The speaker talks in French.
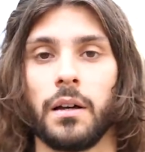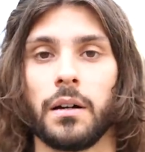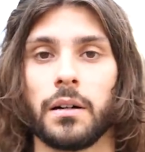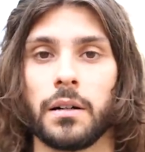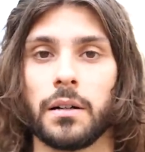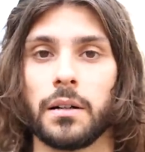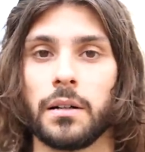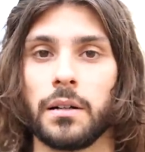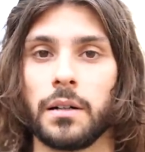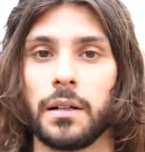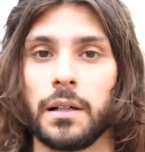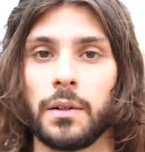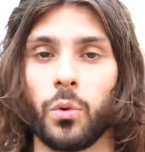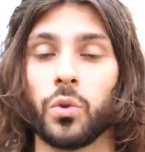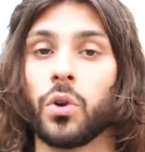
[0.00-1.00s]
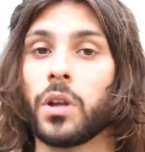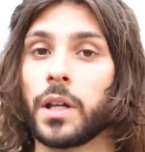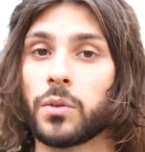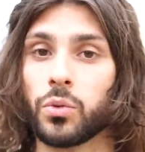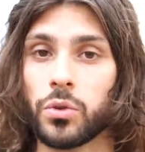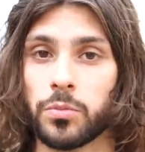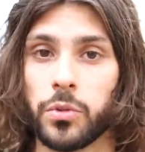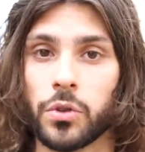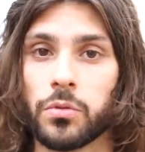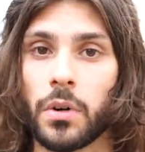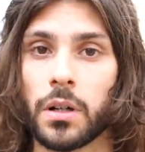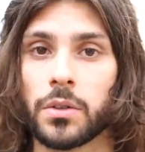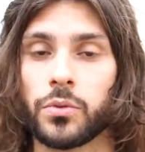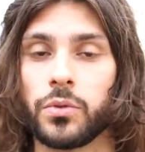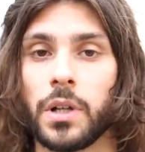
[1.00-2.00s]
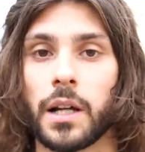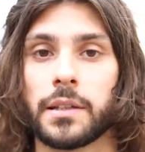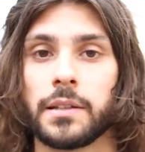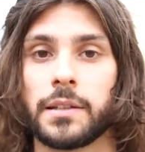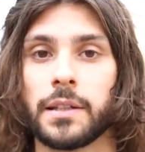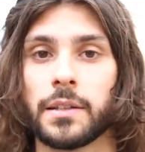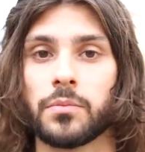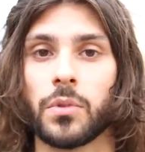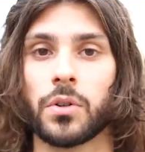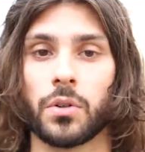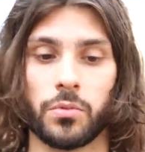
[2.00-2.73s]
euh, on en a tous besoin du narcissisme.